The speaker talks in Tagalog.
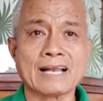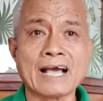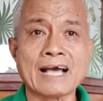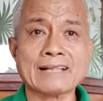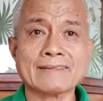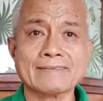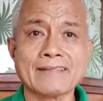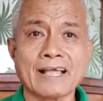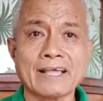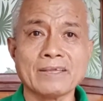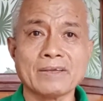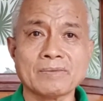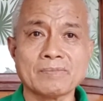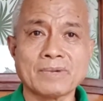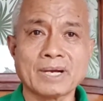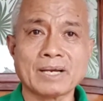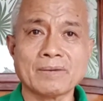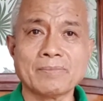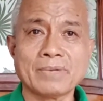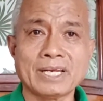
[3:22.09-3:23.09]
Lahat tayong
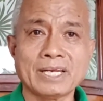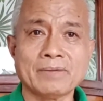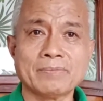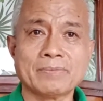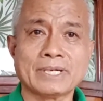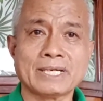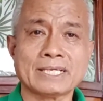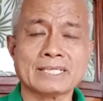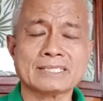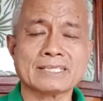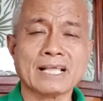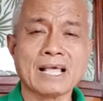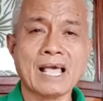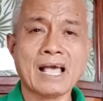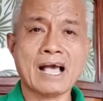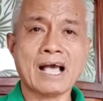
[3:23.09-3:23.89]
mga believers,